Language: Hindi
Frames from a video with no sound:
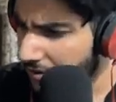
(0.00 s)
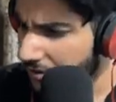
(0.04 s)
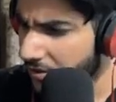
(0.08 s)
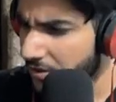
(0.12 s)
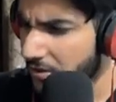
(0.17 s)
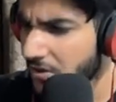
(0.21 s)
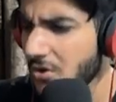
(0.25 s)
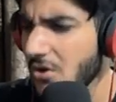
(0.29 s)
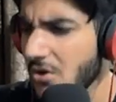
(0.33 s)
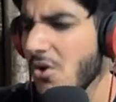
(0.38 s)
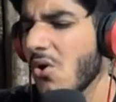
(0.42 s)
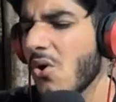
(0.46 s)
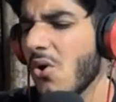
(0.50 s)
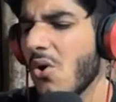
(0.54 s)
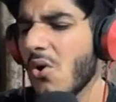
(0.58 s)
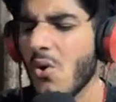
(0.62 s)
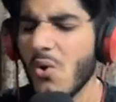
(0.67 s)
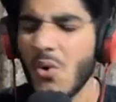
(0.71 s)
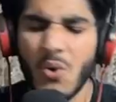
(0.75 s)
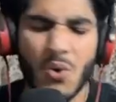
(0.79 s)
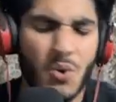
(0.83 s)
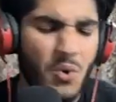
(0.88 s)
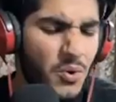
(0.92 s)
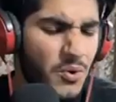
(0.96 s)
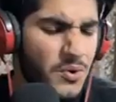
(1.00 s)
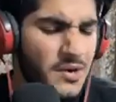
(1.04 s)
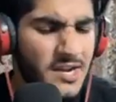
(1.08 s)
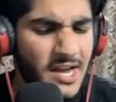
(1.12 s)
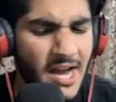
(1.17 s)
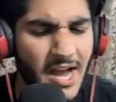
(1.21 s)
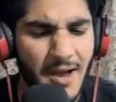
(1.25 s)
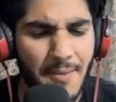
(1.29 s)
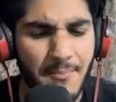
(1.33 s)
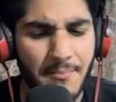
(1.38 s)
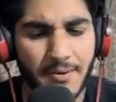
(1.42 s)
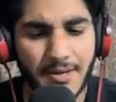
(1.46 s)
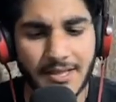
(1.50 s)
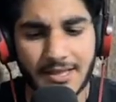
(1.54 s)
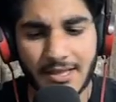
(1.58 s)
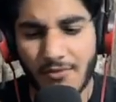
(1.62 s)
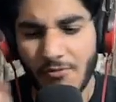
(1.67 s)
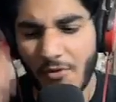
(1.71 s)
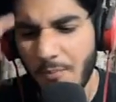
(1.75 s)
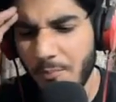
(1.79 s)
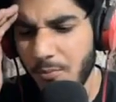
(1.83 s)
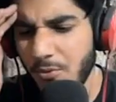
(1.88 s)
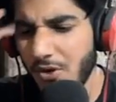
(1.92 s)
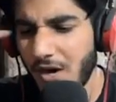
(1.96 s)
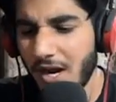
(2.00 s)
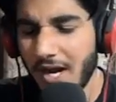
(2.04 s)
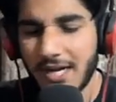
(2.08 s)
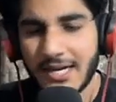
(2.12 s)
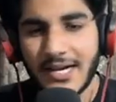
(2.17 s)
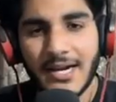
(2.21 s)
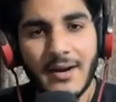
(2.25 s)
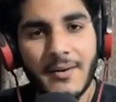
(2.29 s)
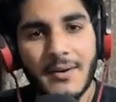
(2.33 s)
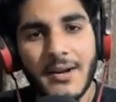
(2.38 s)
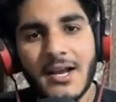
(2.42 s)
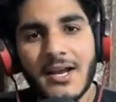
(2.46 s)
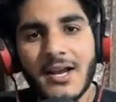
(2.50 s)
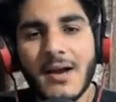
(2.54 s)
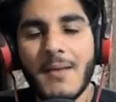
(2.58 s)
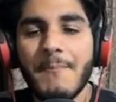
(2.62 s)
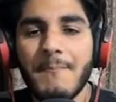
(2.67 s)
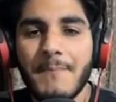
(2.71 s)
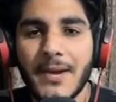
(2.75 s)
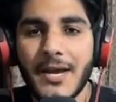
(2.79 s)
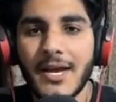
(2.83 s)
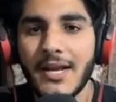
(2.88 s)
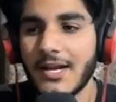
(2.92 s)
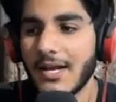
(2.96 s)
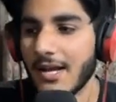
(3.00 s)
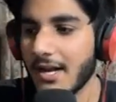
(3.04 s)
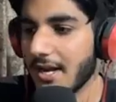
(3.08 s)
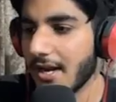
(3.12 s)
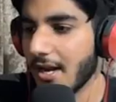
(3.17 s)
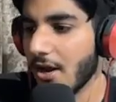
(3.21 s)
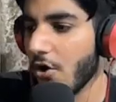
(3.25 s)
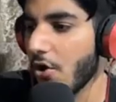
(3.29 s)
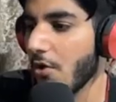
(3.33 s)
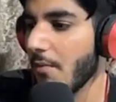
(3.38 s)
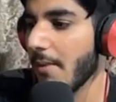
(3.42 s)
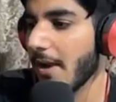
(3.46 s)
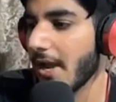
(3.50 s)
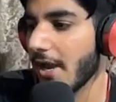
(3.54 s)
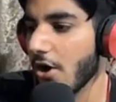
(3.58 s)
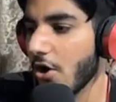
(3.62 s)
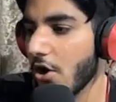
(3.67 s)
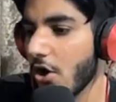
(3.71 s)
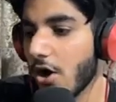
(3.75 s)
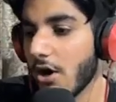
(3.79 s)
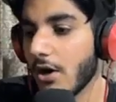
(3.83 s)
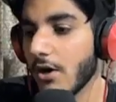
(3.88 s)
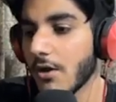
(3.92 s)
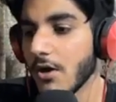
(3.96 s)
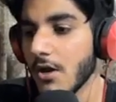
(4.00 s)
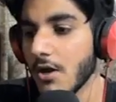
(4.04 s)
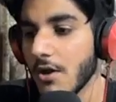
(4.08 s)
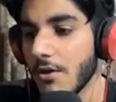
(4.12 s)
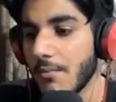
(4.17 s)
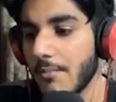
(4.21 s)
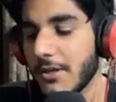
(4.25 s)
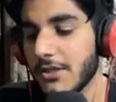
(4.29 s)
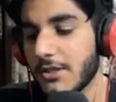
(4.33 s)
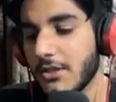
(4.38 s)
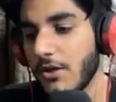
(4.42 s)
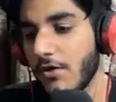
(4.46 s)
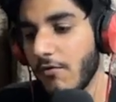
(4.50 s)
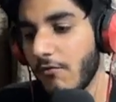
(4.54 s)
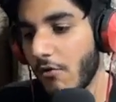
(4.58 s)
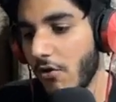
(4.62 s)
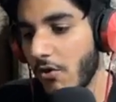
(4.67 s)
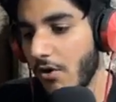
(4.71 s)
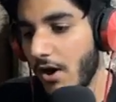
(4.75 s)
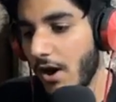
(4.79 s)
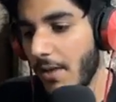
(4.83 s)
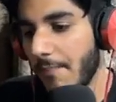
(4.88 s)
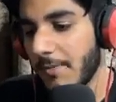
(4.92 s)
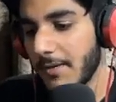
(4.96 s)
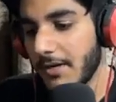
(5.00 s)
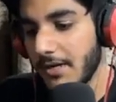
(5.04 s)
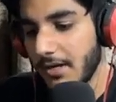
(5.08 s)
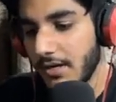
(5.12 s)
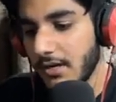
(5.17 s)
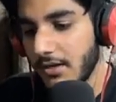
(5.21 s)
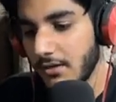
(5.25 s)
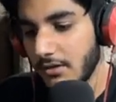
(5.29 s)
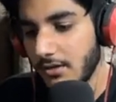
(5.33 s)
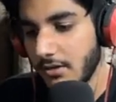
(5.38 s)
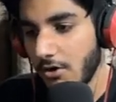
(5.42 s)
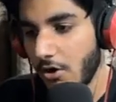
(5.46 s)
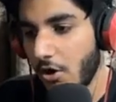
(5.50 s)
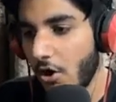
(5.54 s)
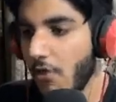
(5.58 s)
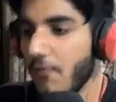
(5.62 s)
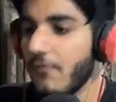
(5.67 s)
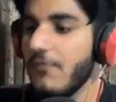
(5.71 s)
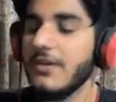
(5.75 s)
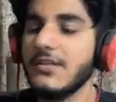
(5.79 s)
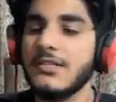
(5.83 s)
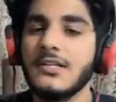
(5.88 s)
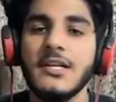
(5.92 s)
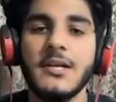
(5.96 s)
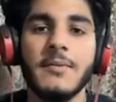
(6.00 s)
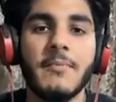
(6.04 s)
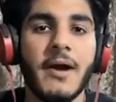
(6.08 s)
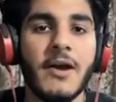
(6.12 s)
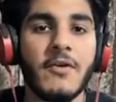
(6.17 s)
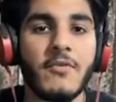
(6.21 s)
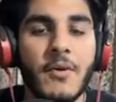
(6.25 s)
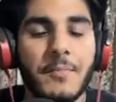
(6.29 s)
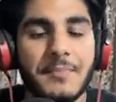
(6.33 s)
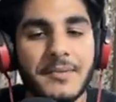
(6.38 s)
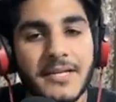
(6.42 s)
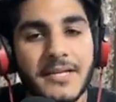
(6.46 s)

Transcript: दिखाई ओ oh, डैम मतलब वो पुराने मतलब कंपेयर कर रहे हैं ओ माई गॉड मतलब वो अपना ऑब्वियसली भाई वो अपनी